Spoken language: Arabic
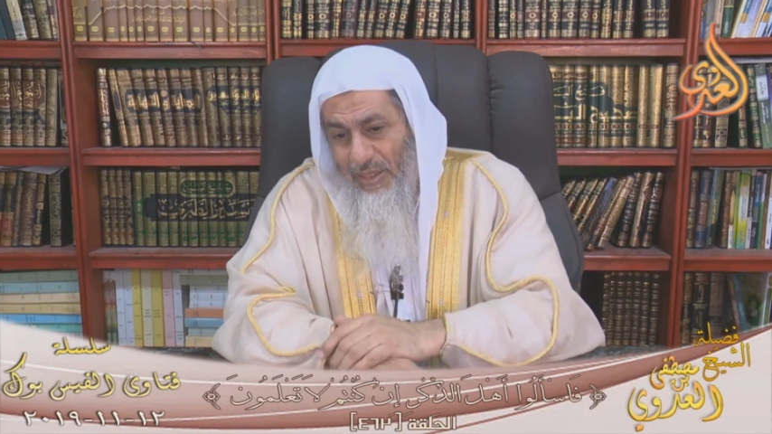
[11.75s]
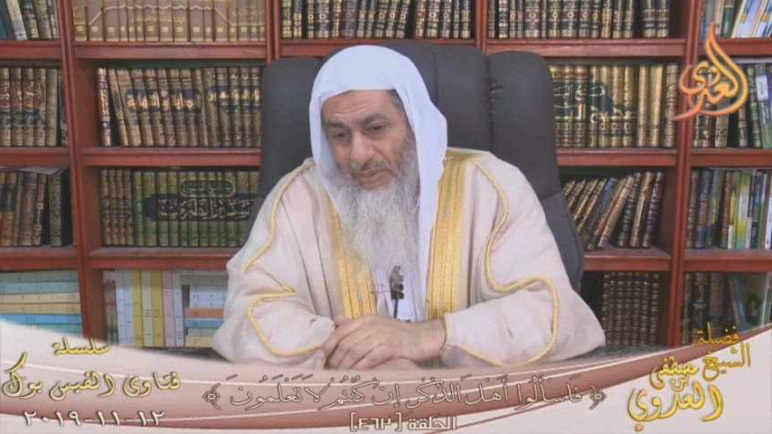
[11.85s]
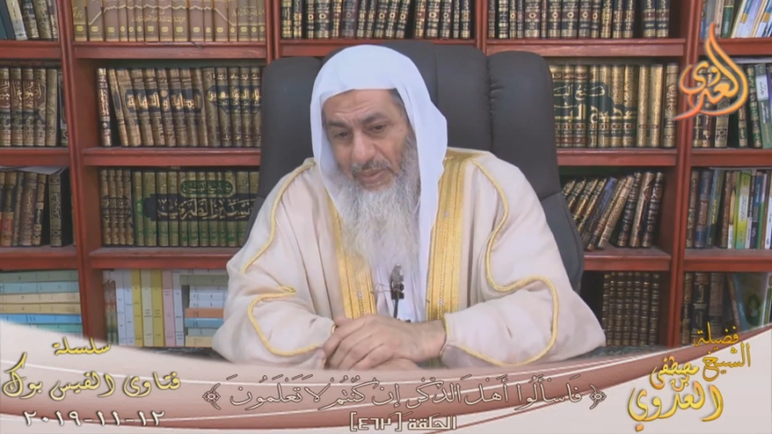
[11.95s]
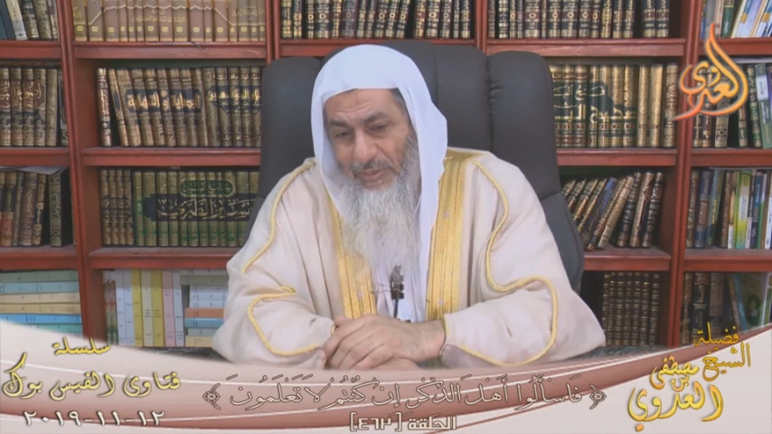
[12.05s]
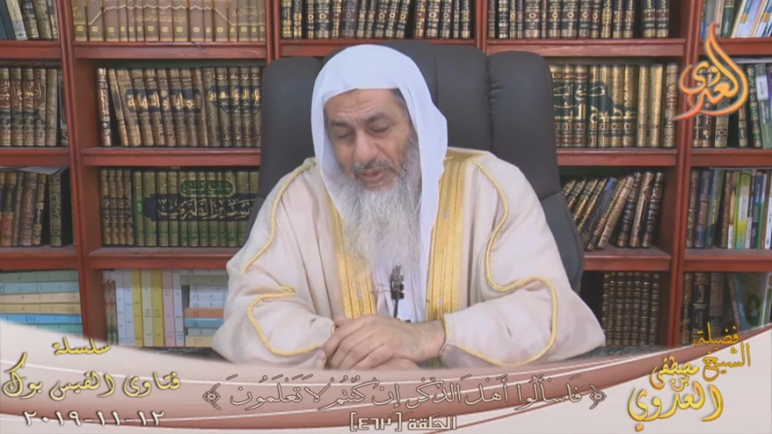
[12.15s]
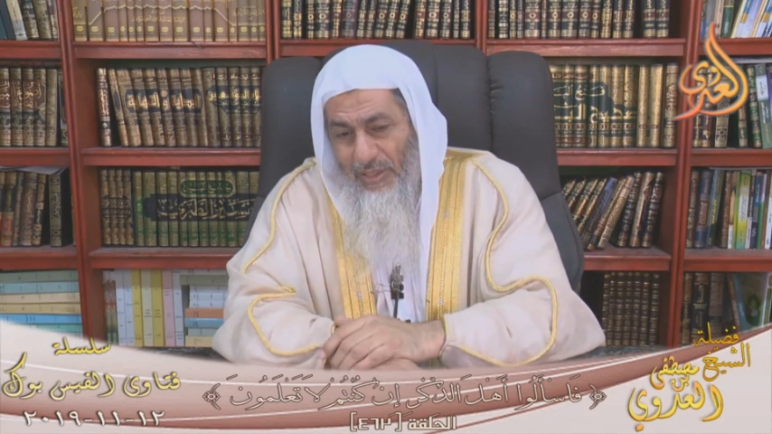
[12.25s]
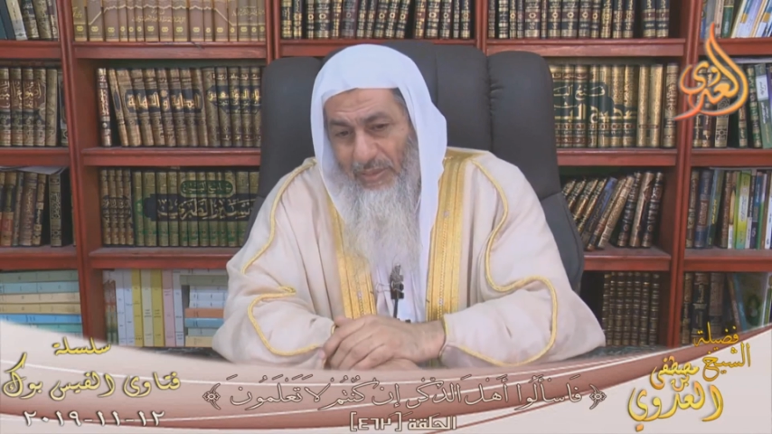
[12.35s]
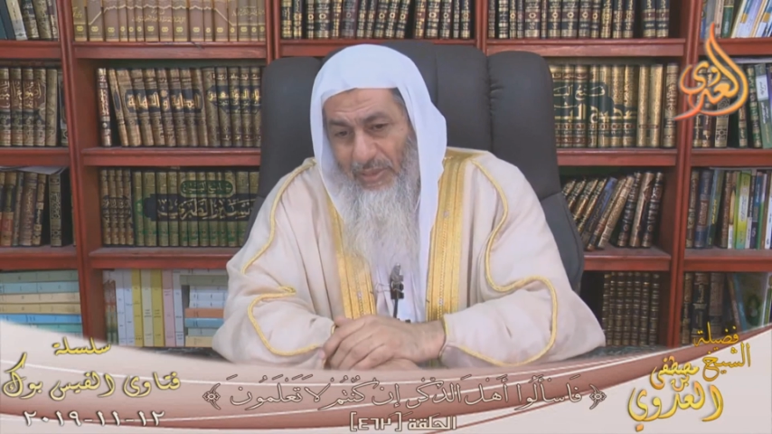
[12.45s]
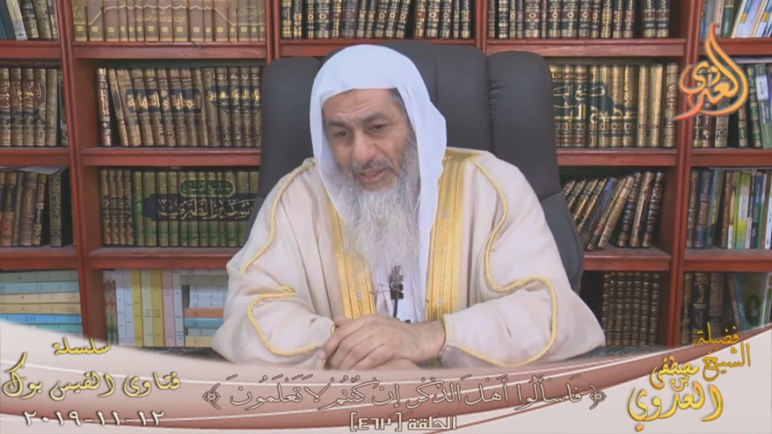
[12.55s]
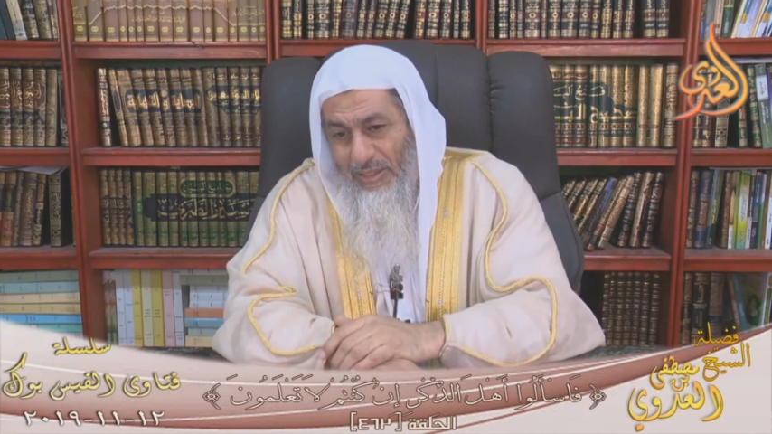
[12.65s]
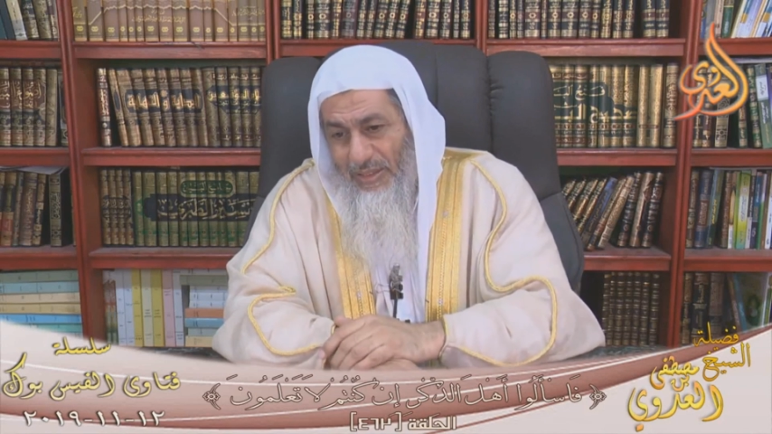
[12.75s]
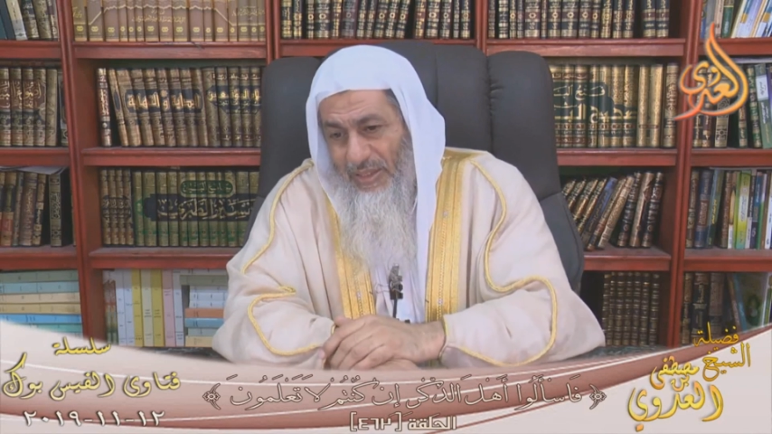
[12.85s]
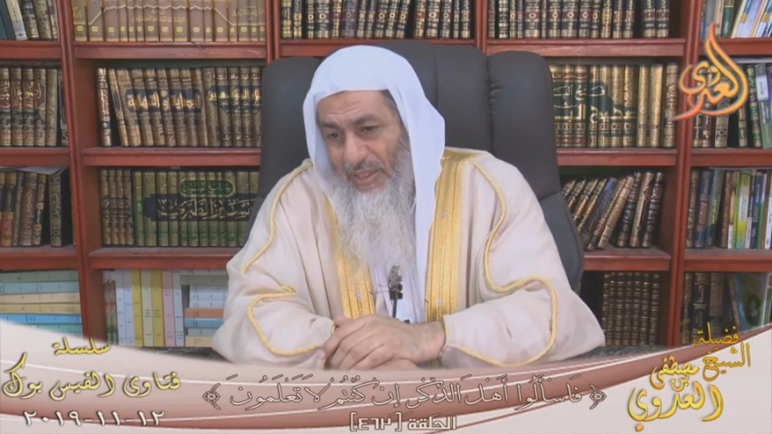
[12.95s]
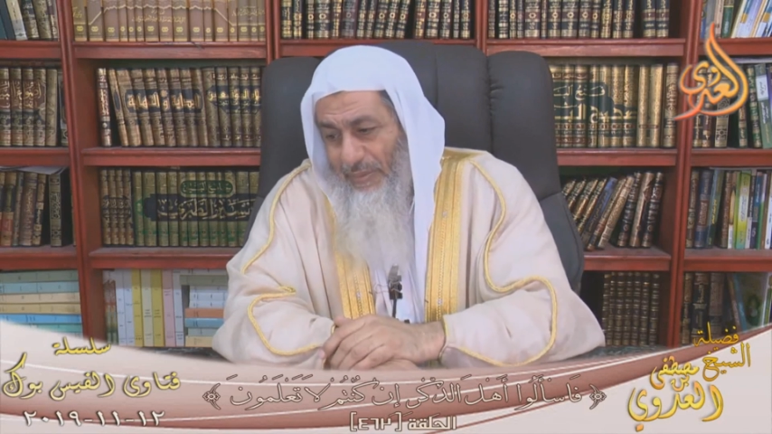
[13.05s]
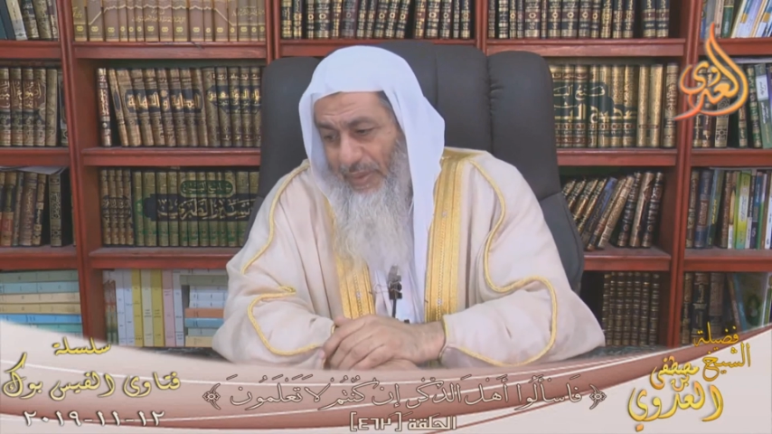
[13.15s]
على ما في القلب لكن
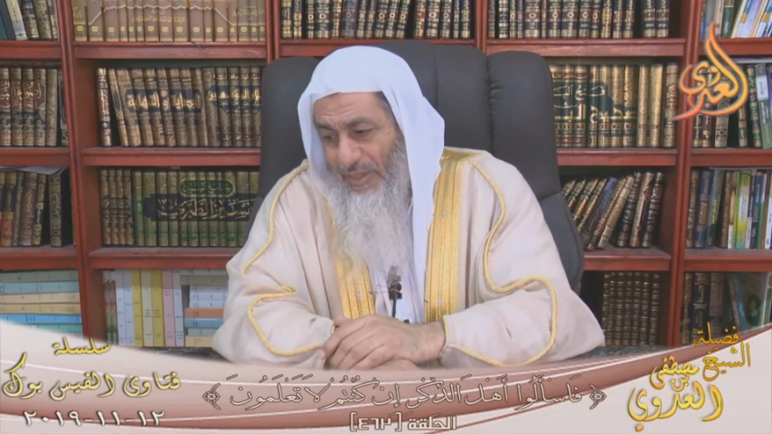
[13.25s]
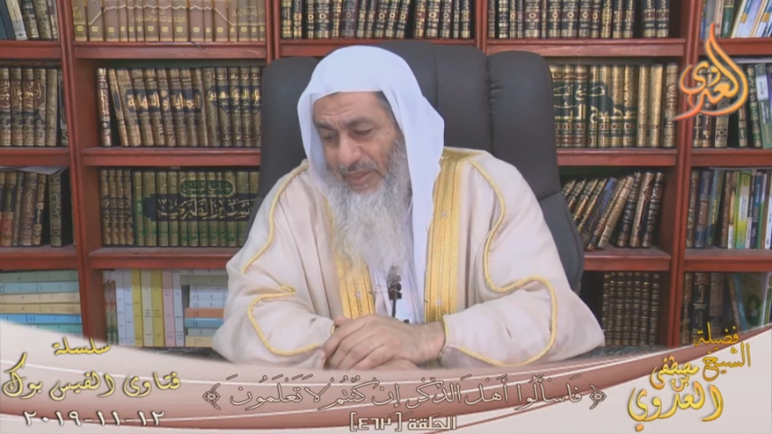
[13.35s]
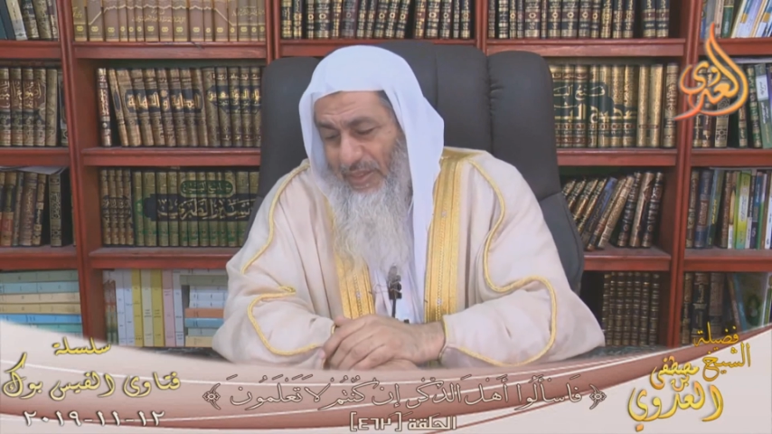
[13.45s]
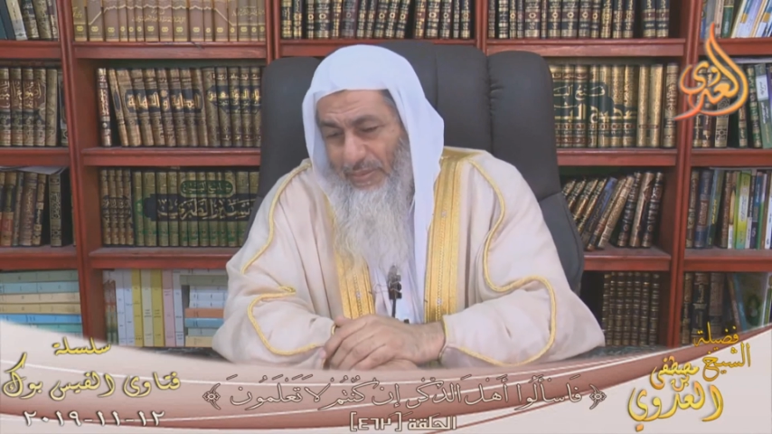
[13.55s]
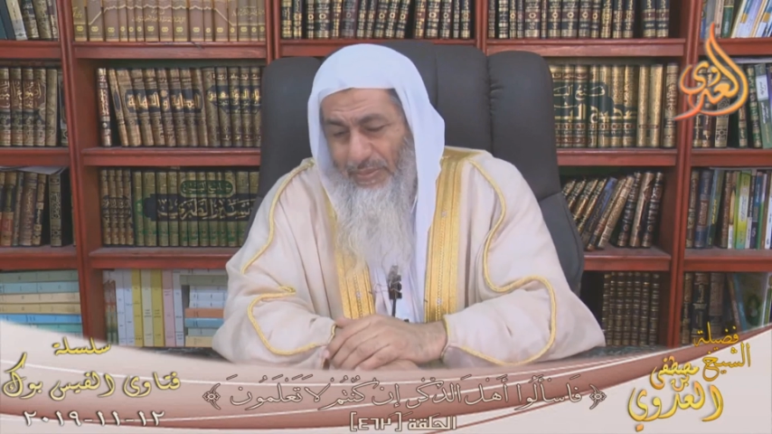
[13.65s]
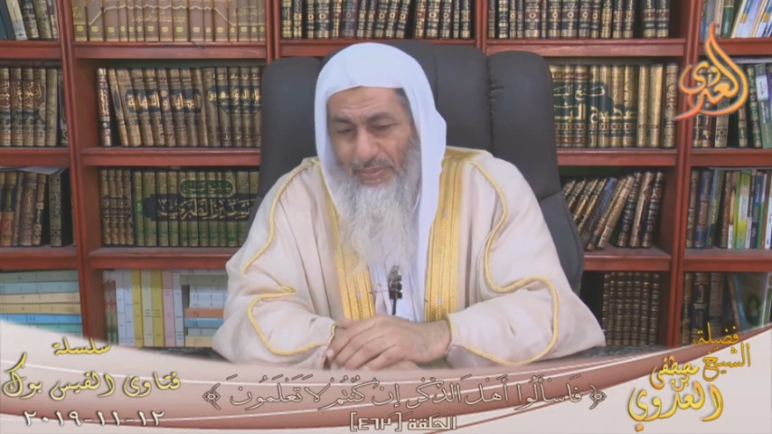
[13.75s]
أبرزت